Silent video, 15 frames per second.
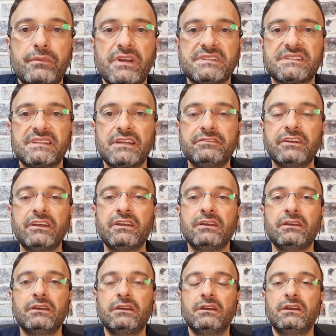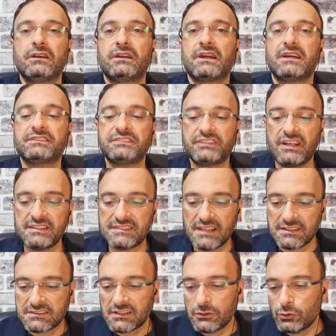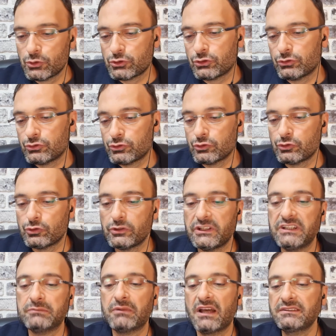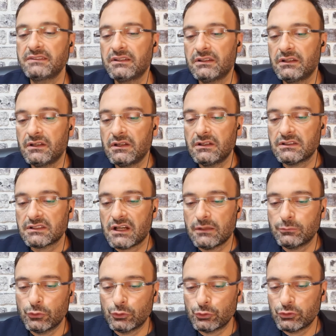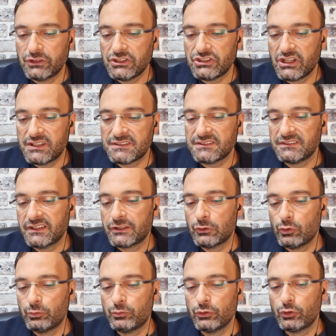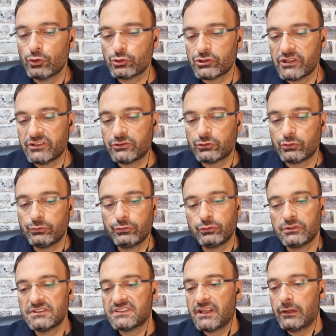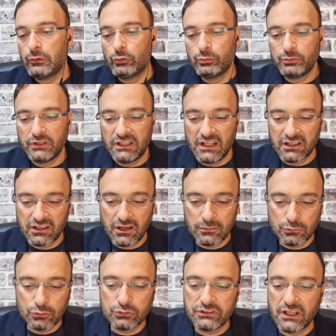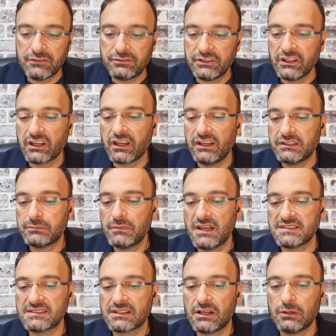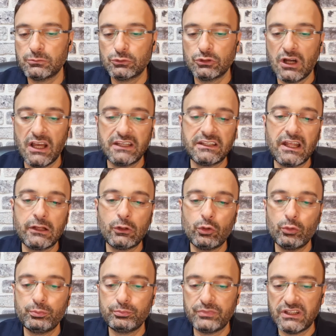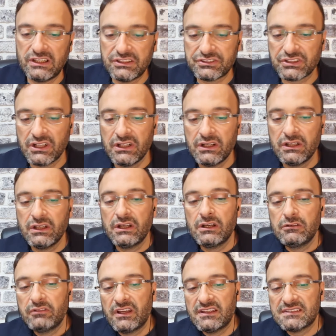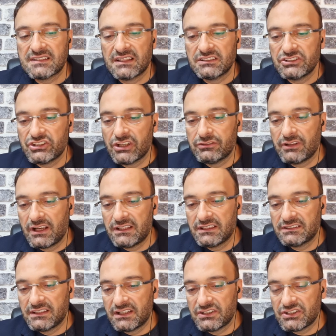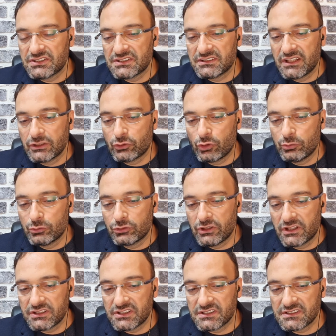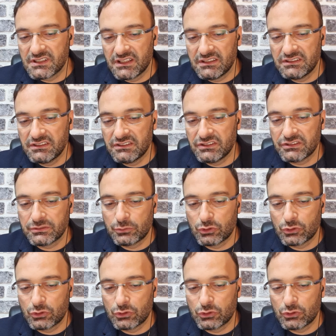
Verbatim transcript: Mesnevi Katre 83. Çünkü iman kabuğunun içerisindeki lübbü gösterir. Küfür ise lüb ile kabuğu tefrik etmez. Kabuğu aynen lüb bilir ve insanı cevherlik derecesinden kömür derecesine indirir.